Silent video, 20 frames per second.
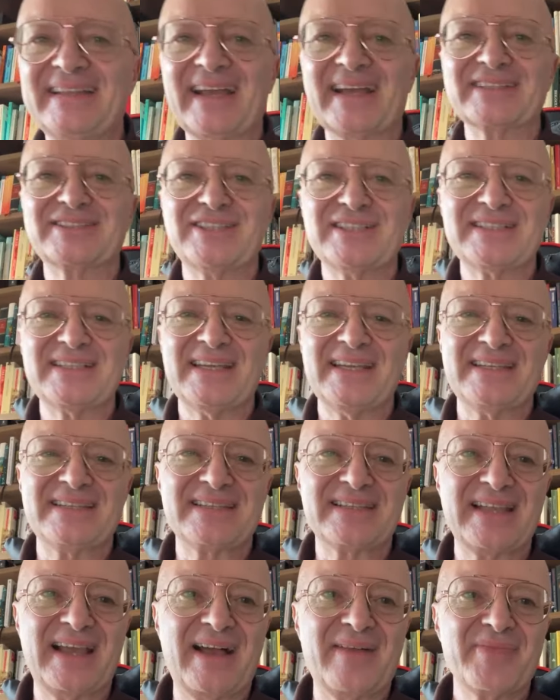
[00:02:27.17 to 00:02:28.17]

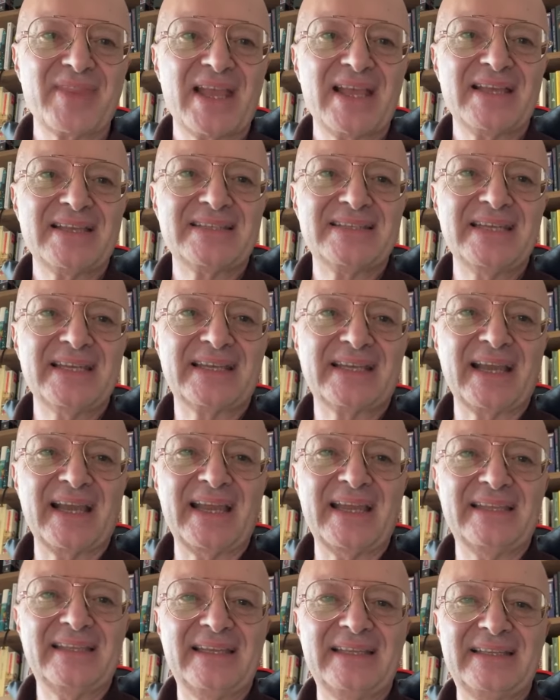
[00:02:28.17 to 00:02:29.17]
narcisista si
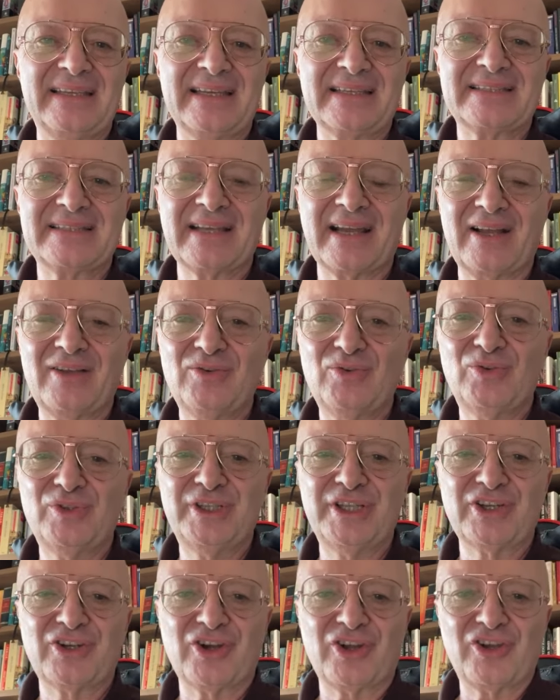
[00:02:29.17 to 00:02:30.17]
crede di essere
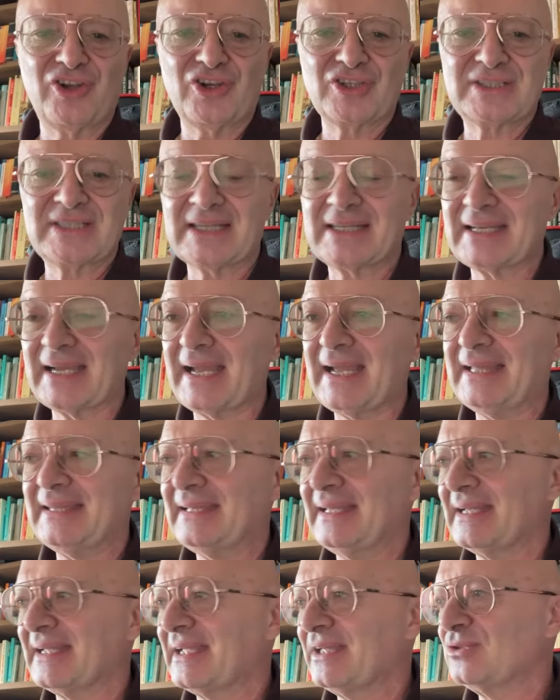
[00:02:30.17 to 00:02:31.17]
l'unico, no? si
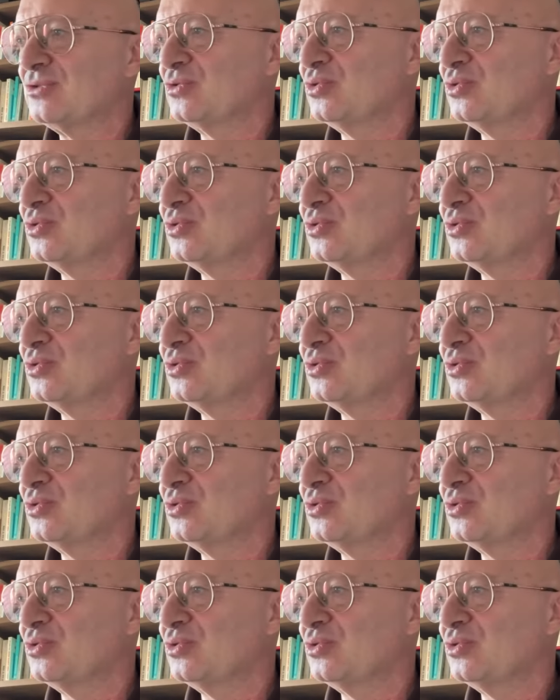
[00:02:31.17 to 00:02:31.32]
crede che